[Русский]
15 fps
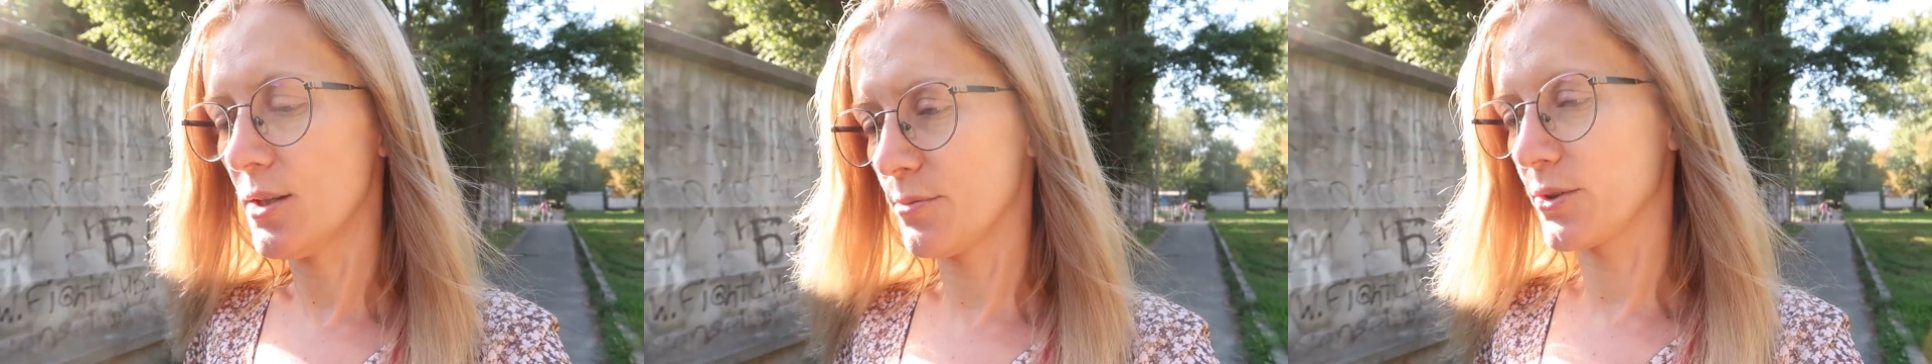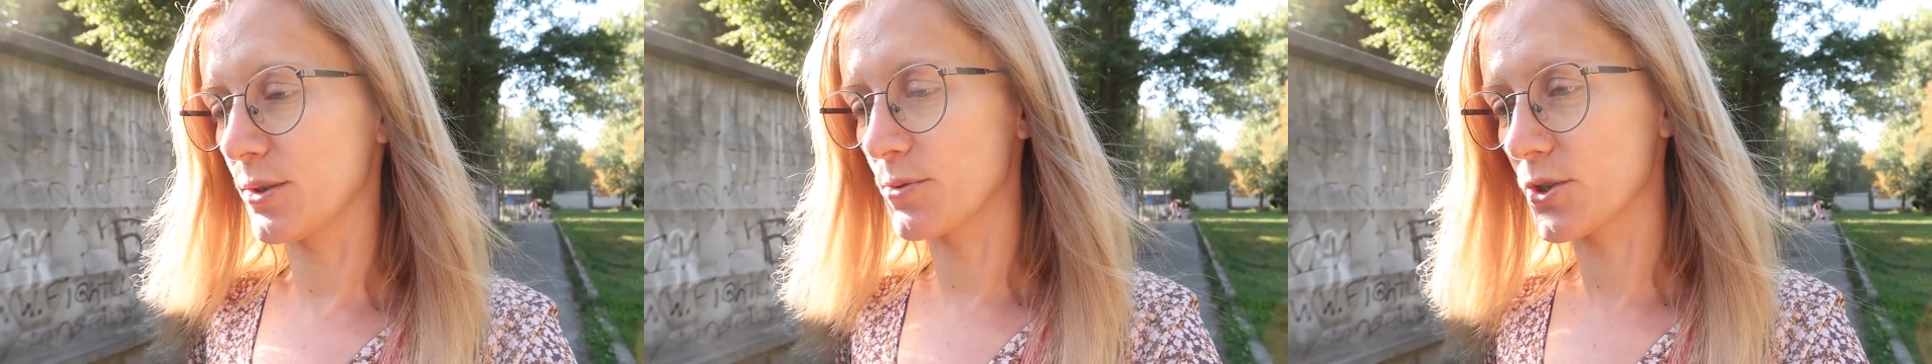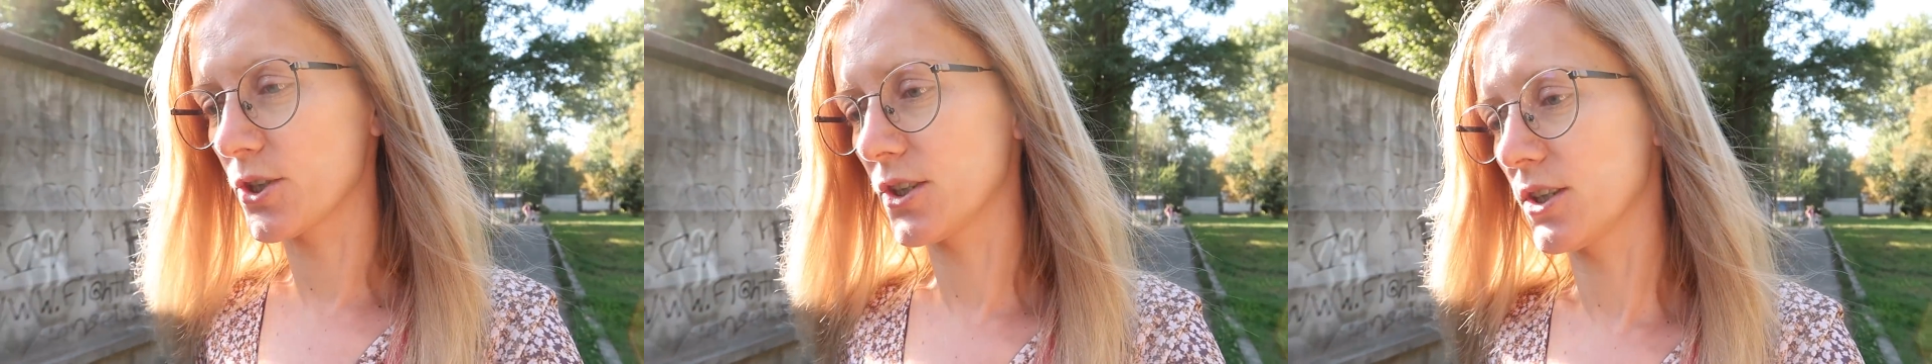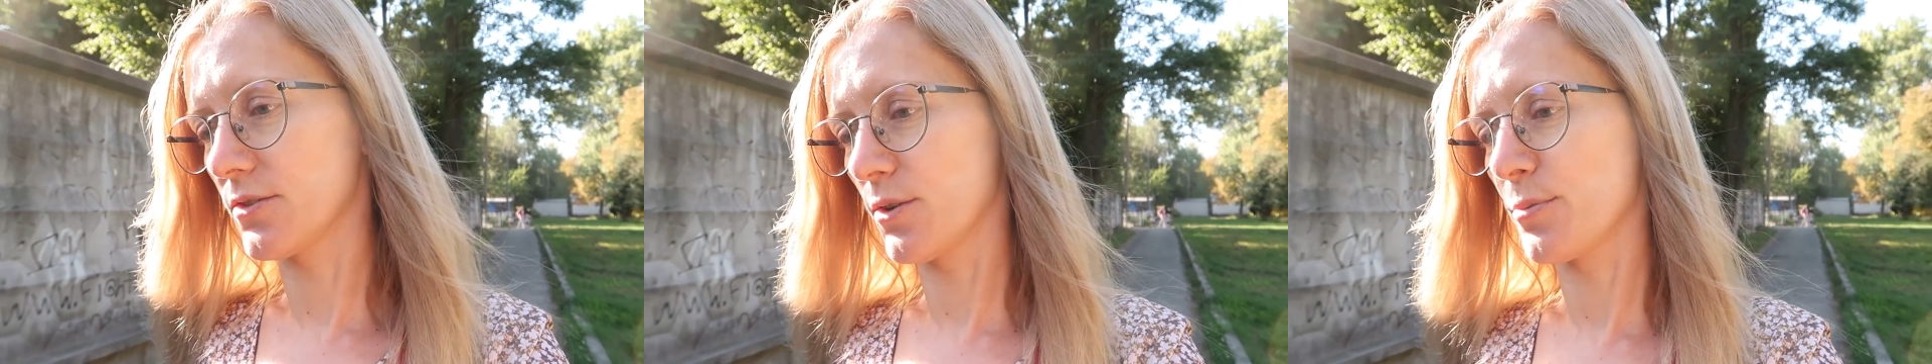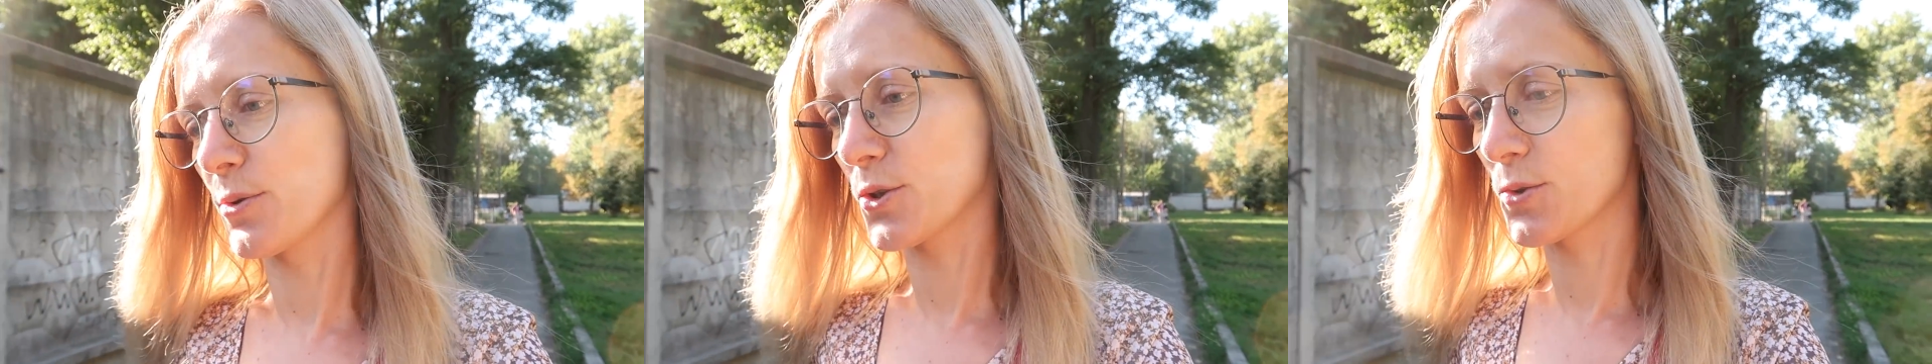Потому что
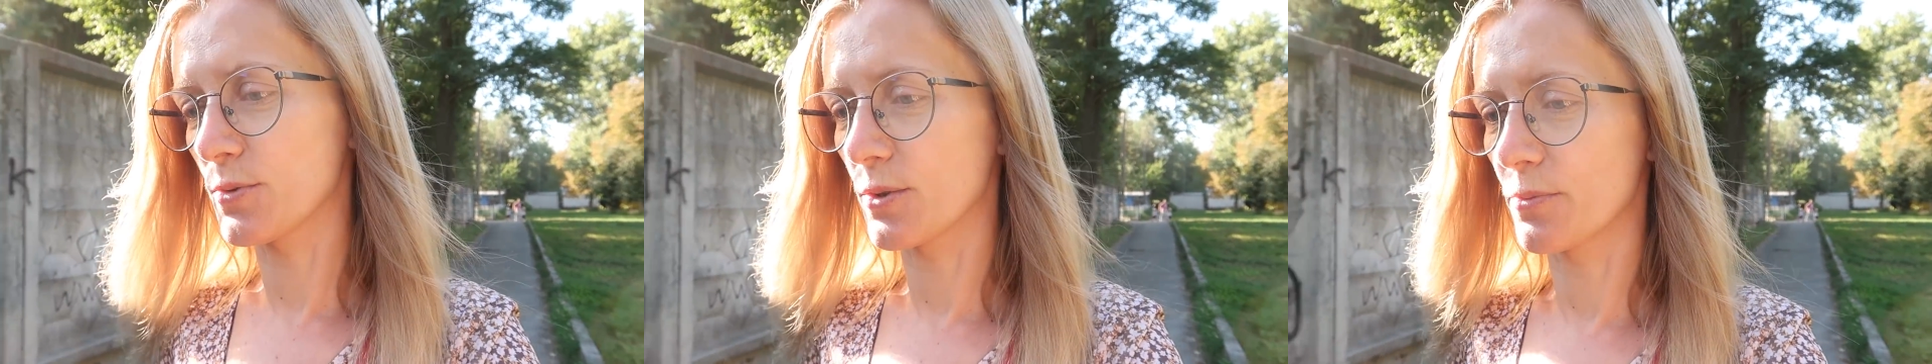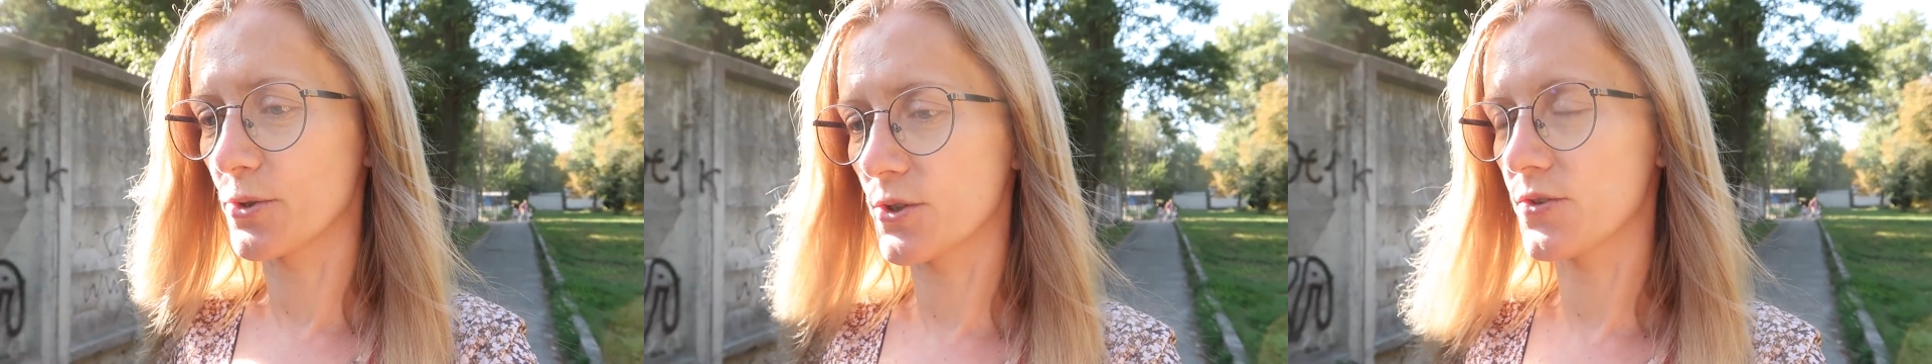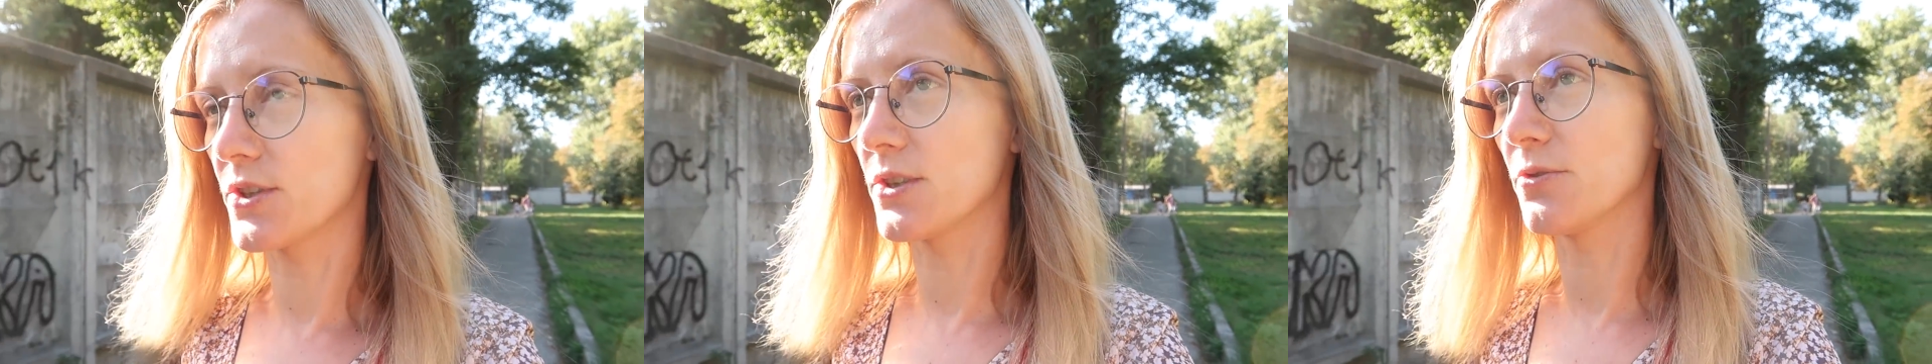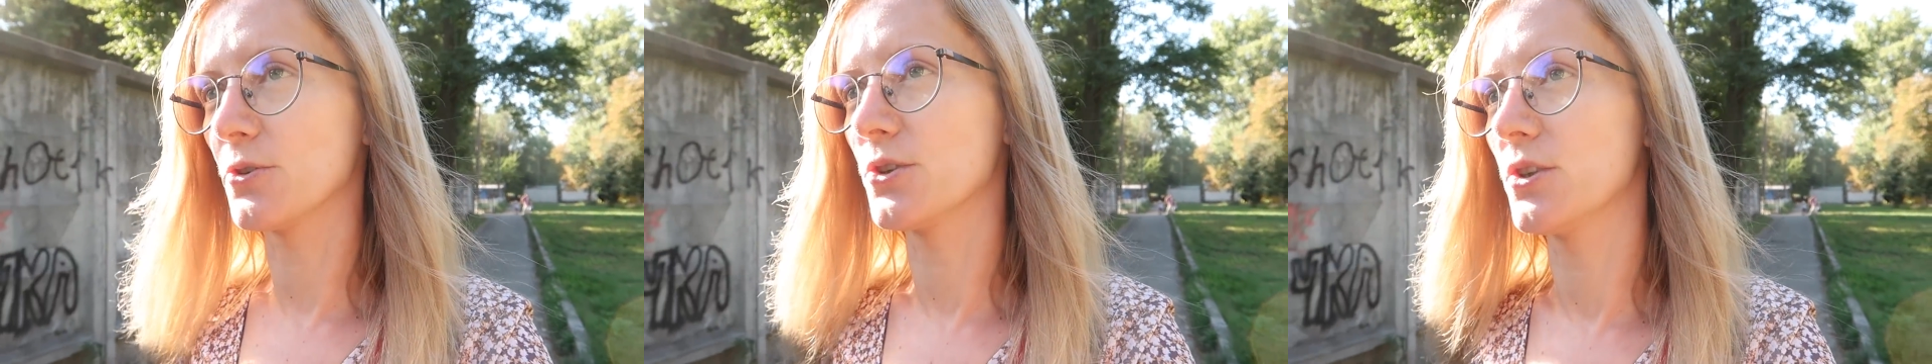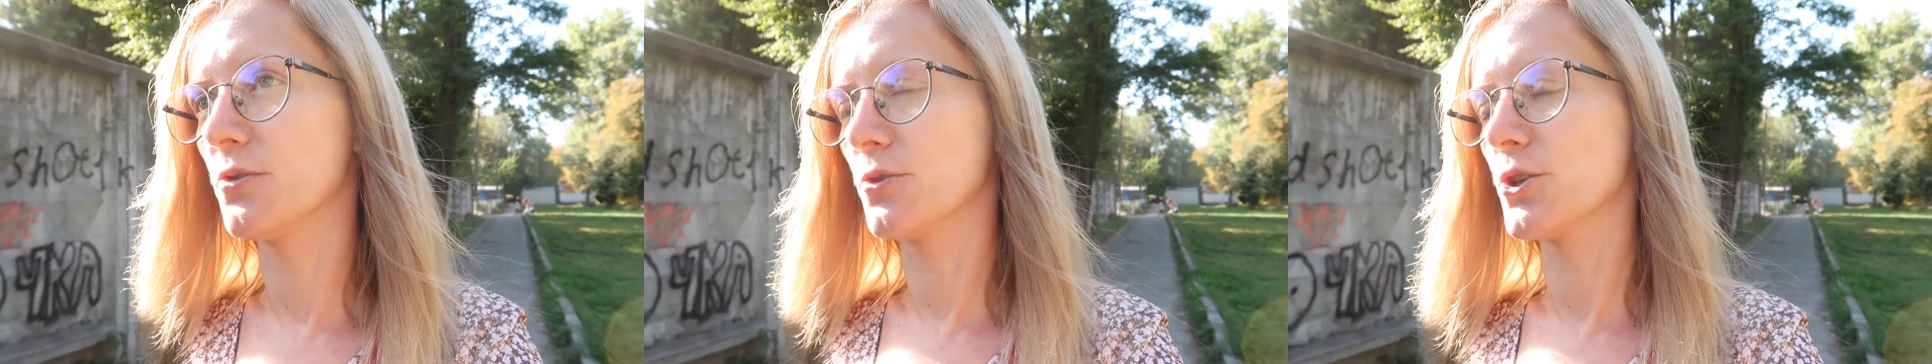этот вопрос меня больше
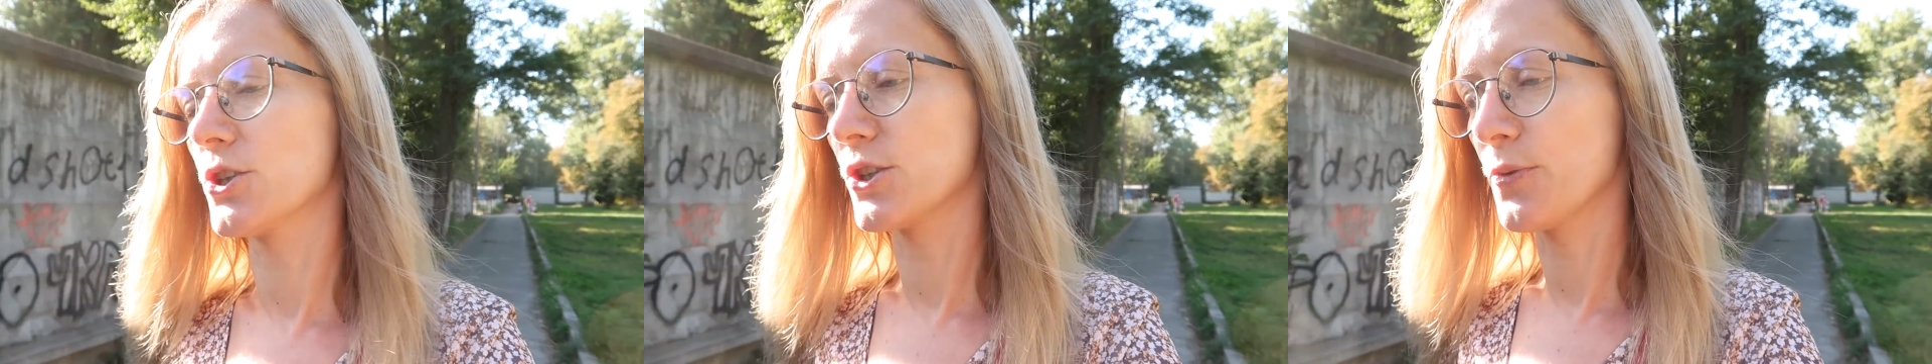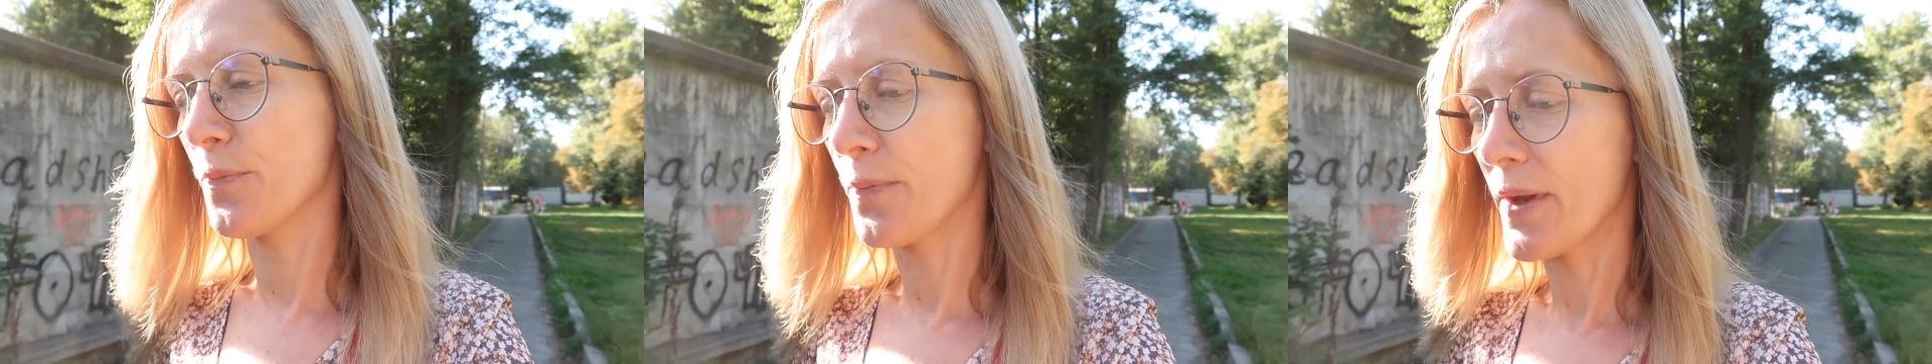всего тревожит.